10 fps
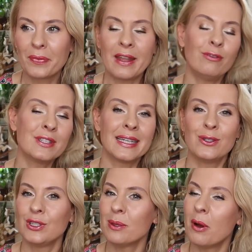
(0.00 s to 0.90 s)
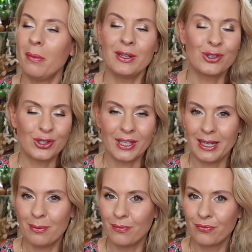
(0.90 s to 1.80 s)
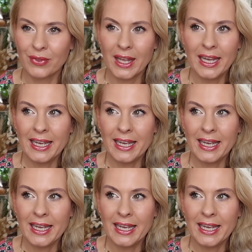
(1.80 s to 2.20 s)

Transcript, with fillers: da wird es natürlich immer Menschen geben,